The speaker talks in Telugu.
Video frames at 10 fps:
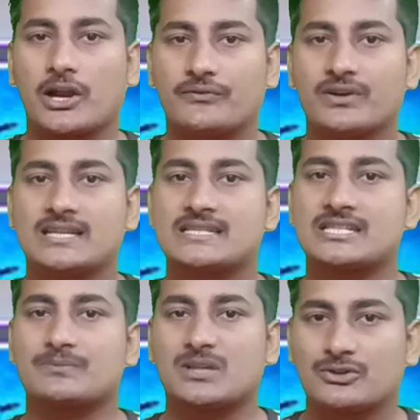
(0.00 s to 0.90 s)
అడ్వాంటేజ్
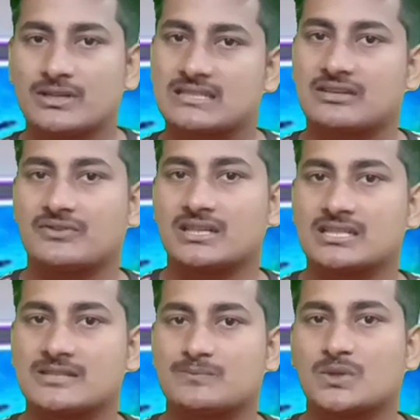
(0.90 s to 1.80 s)
చెప్తాను
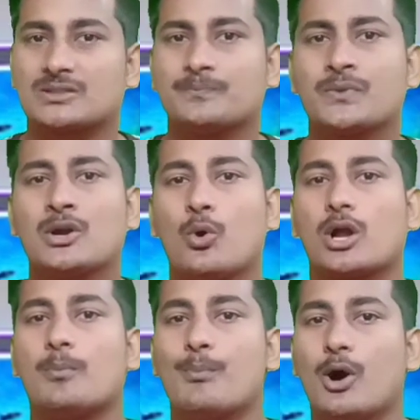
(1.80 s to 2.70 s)
డిసడ్వాంటేజ్ చెప్తాను
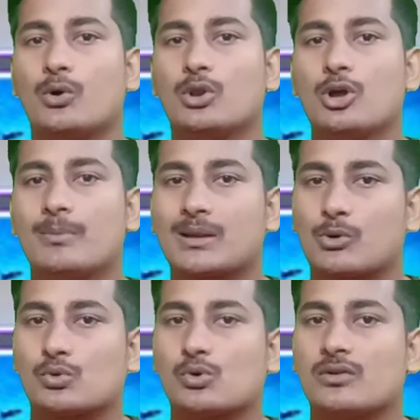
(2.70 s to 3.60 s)
ఒక బౌల్లో మనం
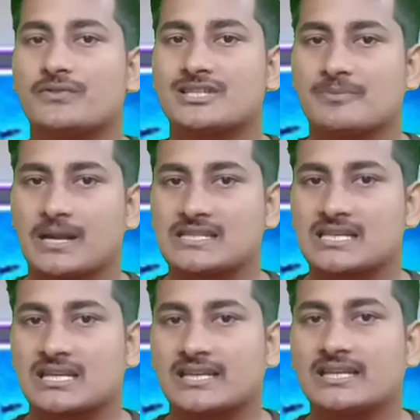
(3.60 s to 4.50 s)
ఒక గోల్డ్ ఫిష్ని
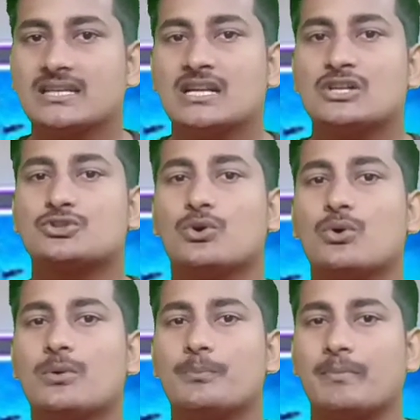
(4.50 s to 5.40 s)
పెంచాలంటే సో
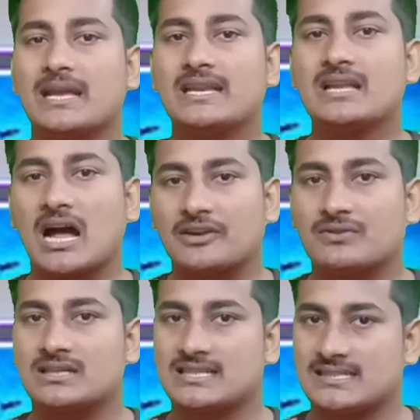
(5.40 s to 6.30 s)
మెయిన్
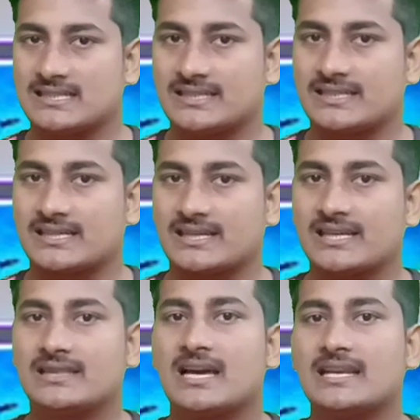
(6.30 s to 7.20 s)
అడ్వాంటేజ్ ఏంటి అంటే
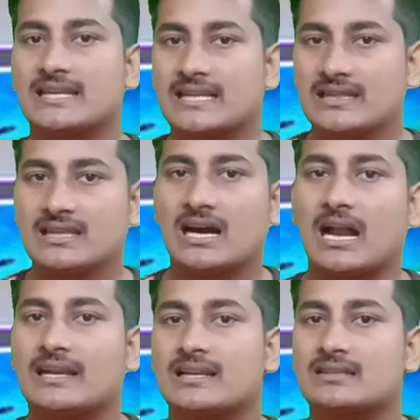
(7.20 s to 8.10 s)
దాని కింద
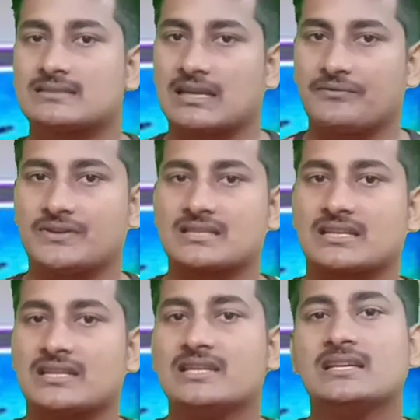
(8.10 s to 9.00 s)
అండర్ సర్ఫేస్
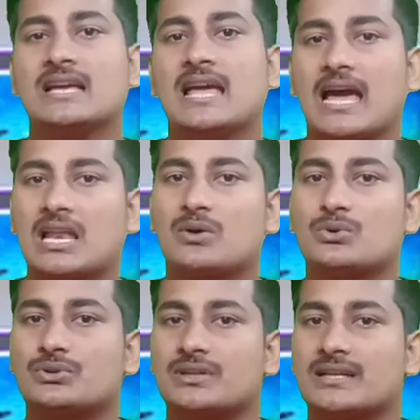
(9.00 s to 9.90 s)
అనేది ఎలా
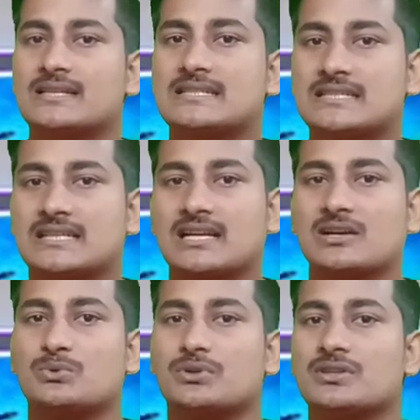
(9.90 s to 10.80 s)
ఉంటుందంటే చిన్నగా
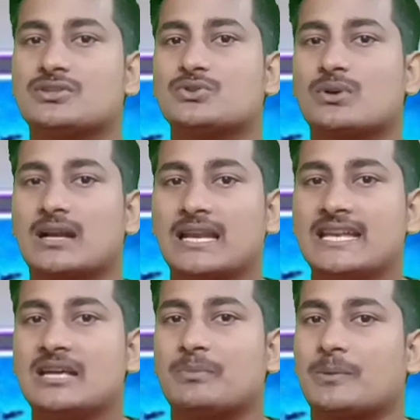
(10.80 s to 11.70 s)
ఉంటుంది సో
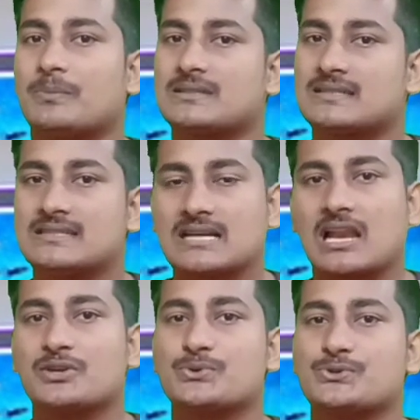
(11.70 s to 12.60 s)
క్లీనింగ్ పర్పస్కి
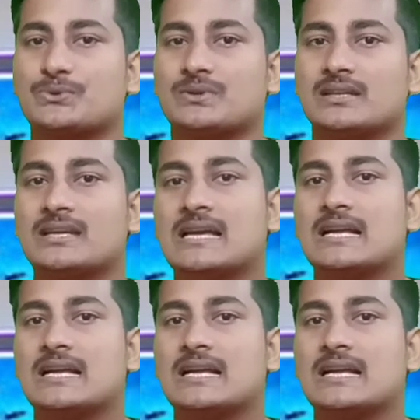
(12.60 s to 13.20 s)
చాలా యూజ్ అవుతుంది